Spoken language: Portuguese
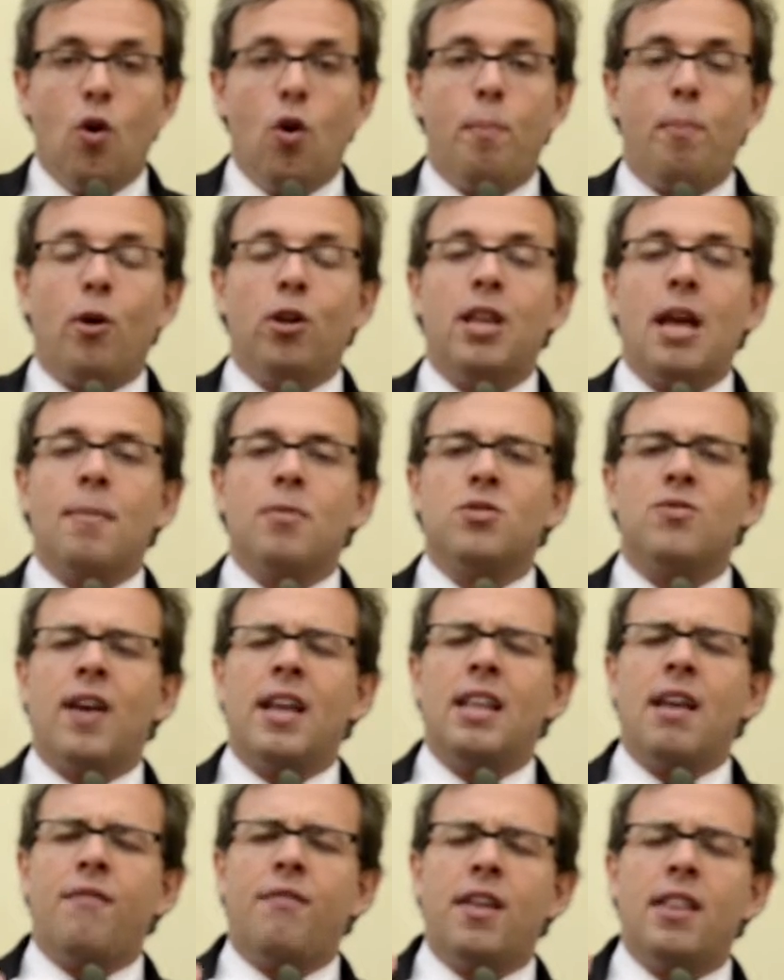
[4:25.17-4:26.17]
O Podemos
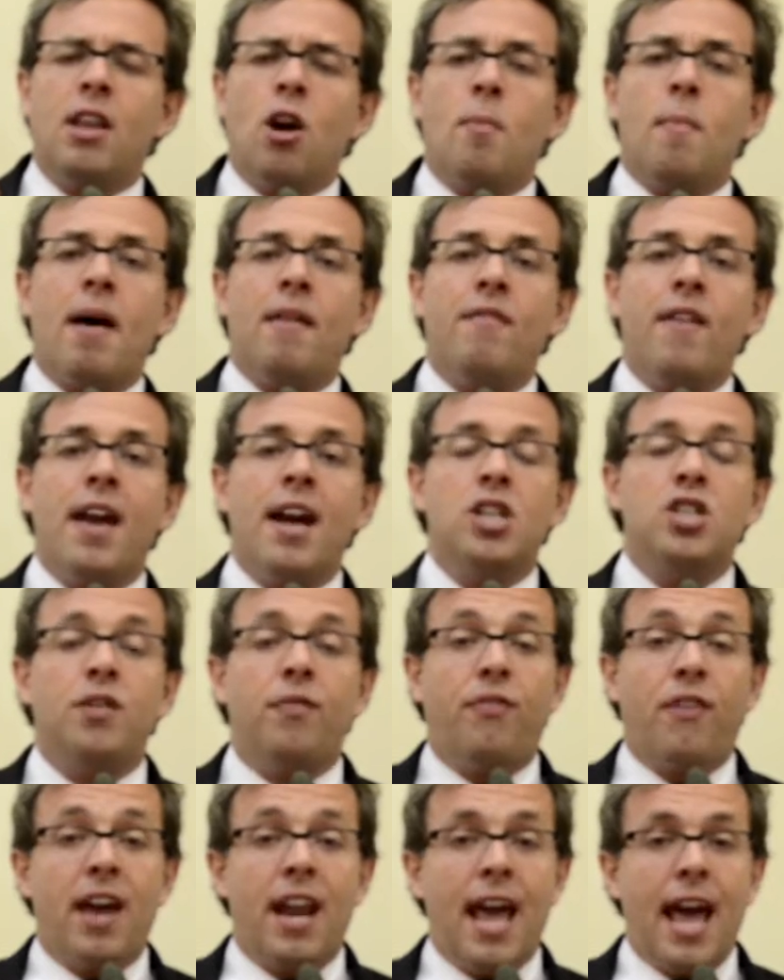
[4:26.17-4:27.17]
vem defender uma veia
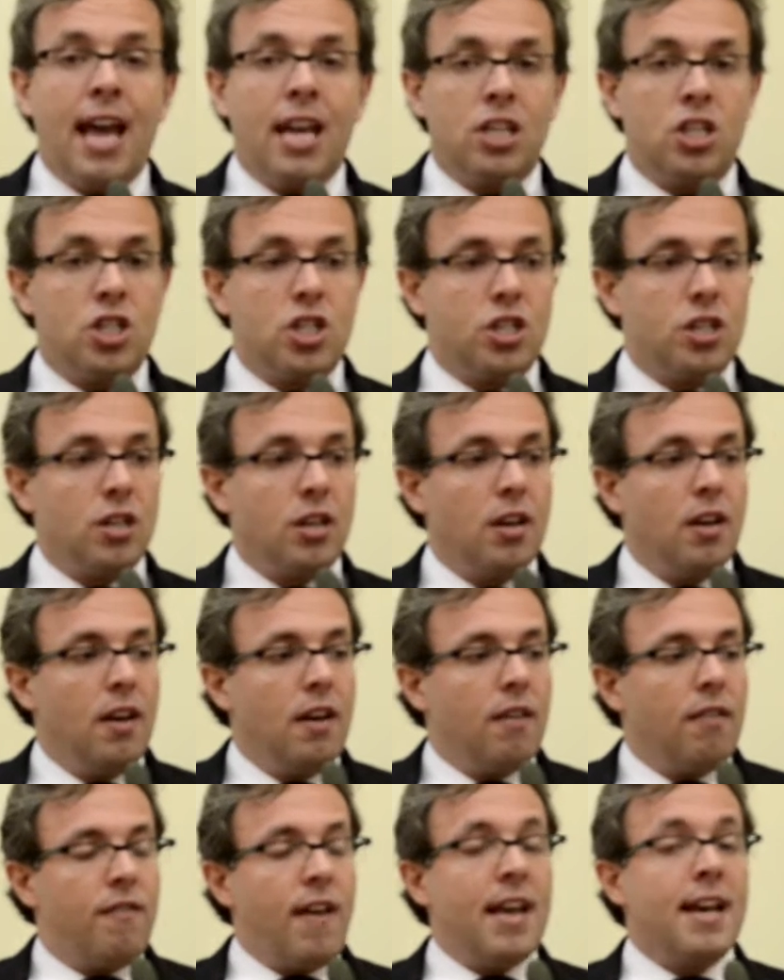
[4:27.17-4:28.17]
diferente,
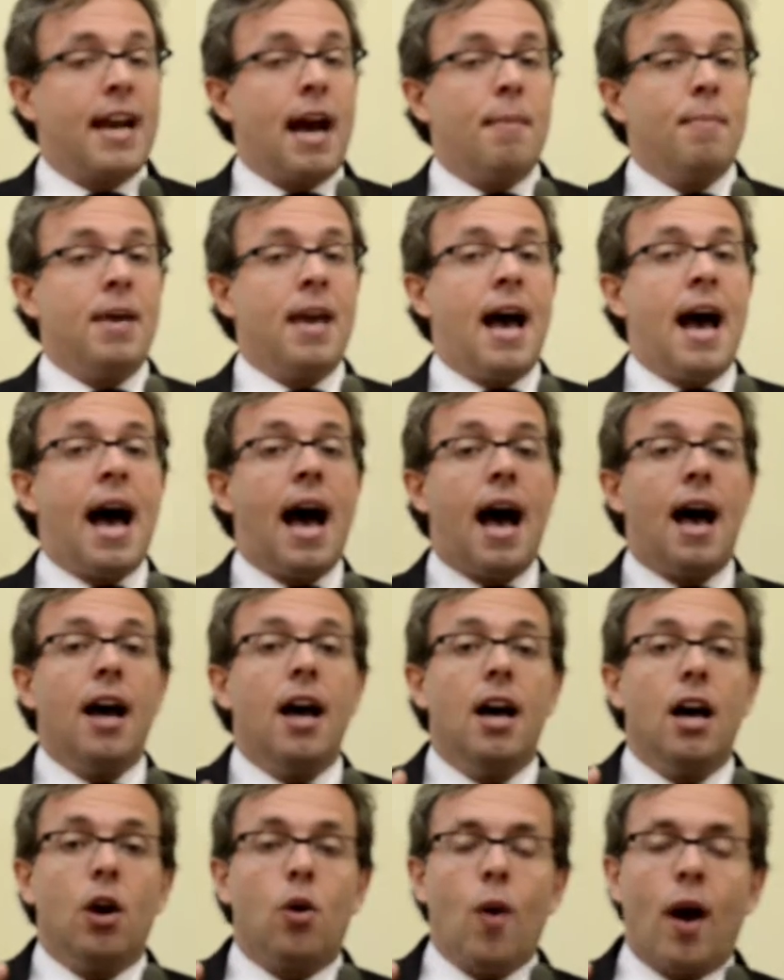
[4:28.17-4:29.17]
vem
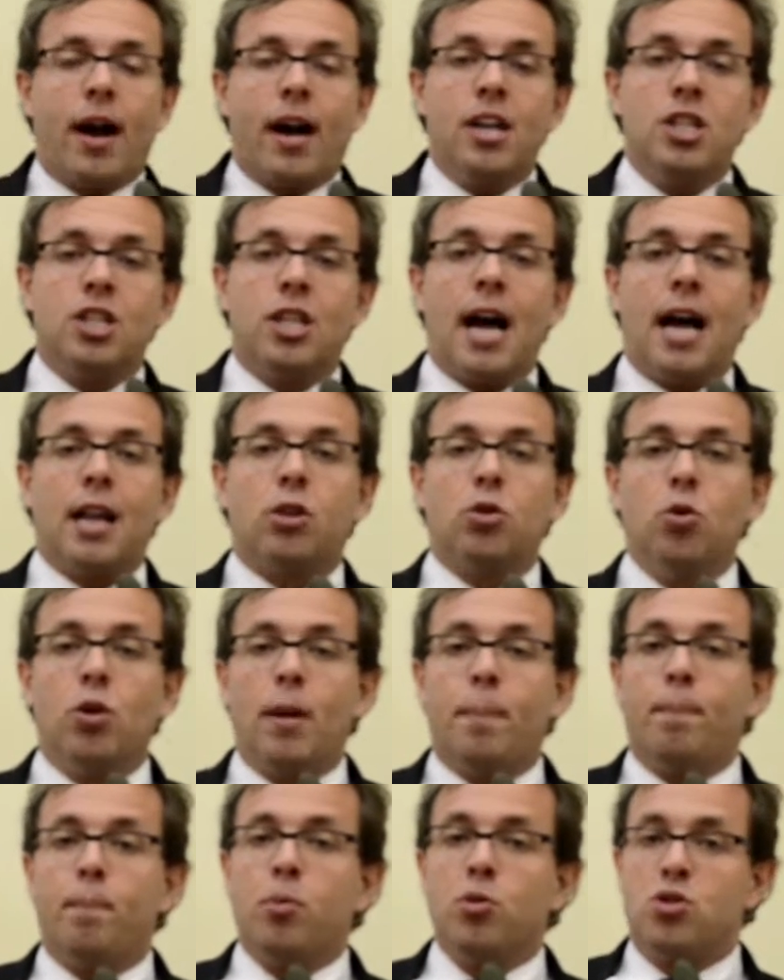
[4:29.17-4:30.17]
caminhar com a
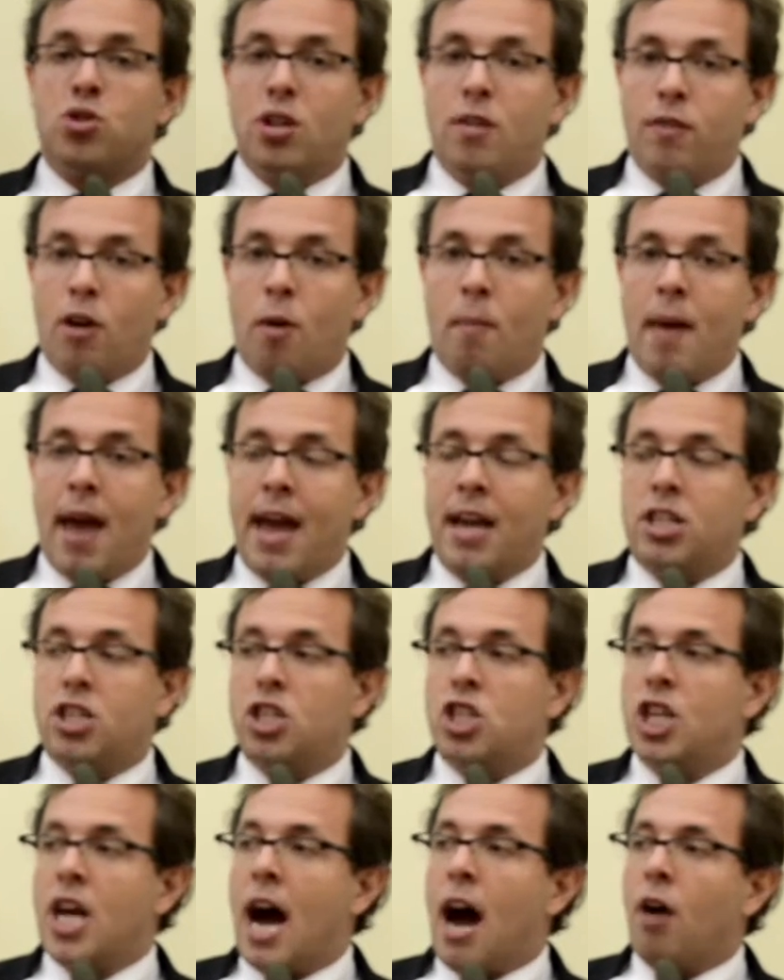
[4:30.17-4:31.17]
candidatura
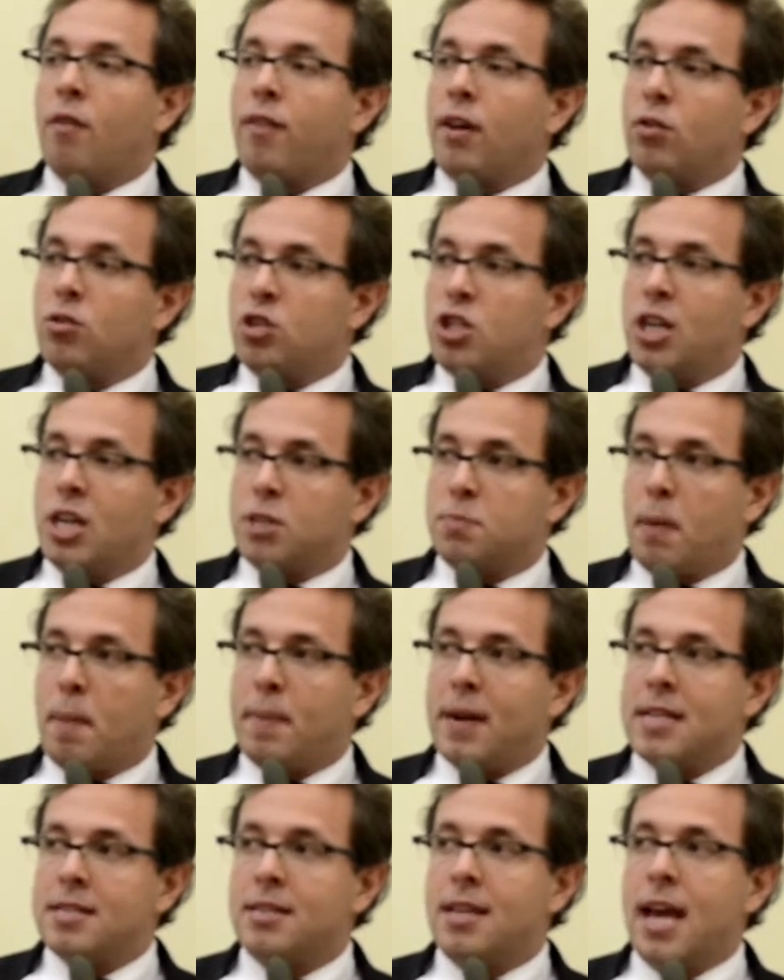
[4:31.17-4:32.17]
possivelmente de Álvaro Dias para
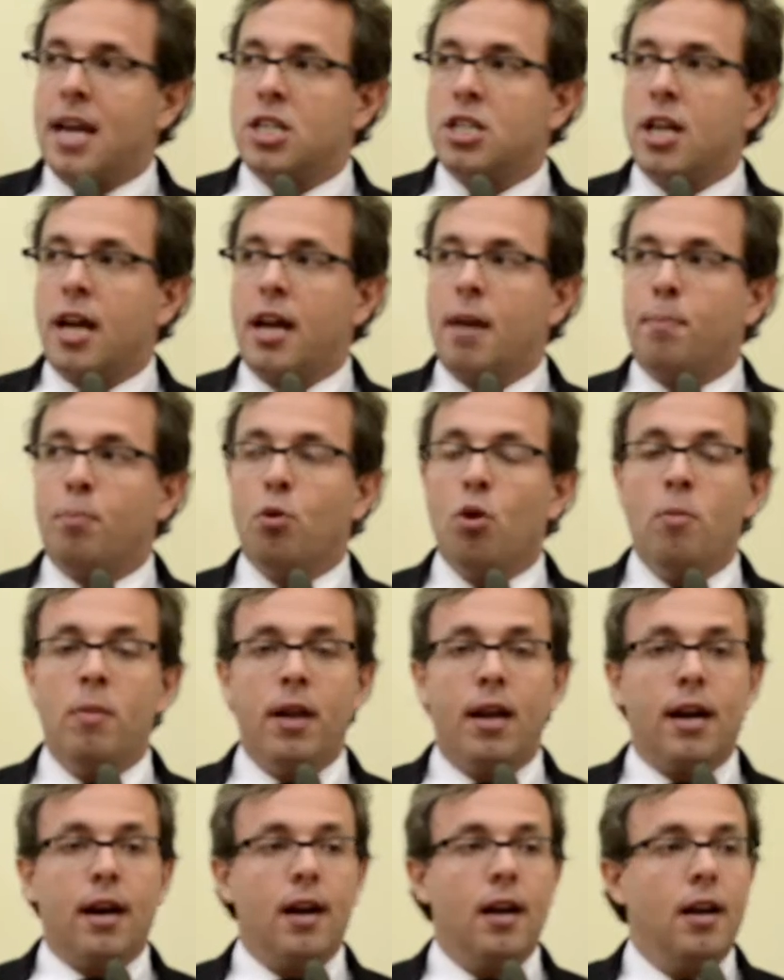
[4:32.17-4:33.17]
presidente da
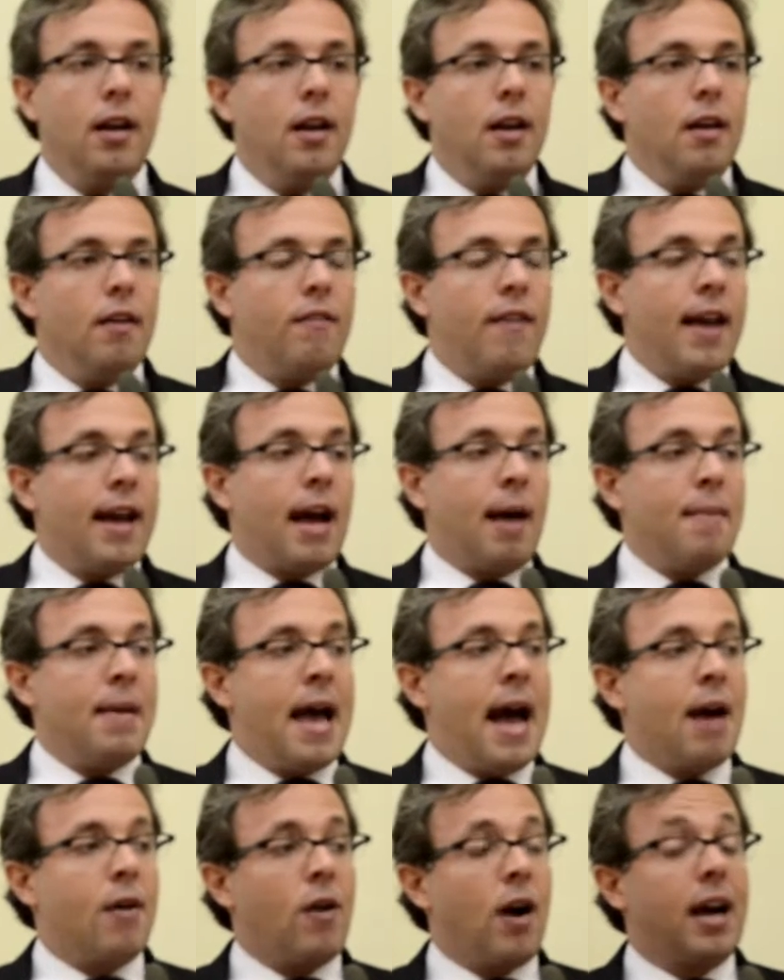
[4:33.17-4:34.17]
República, vem
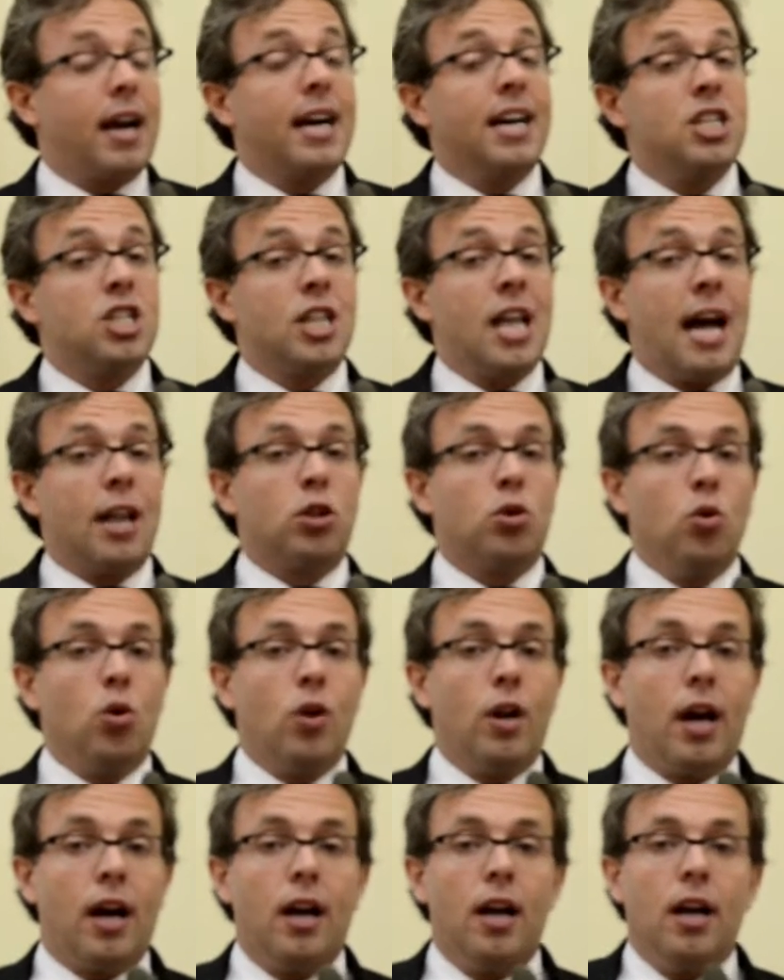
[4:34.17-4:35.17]
caminhar com a
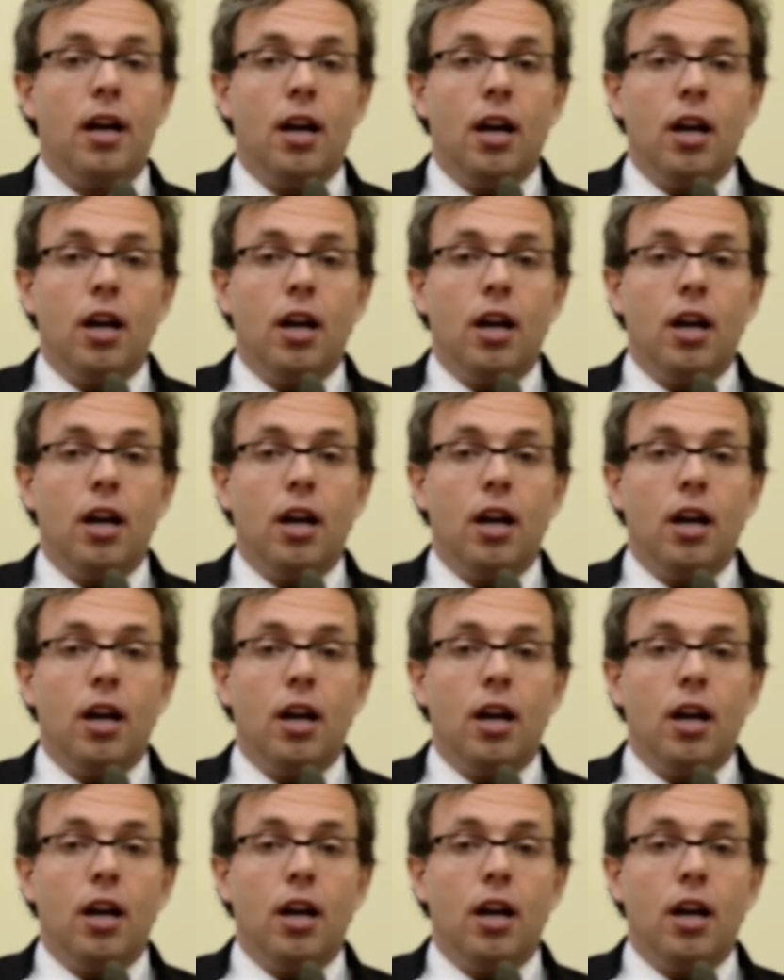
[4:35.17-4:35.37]
candidatura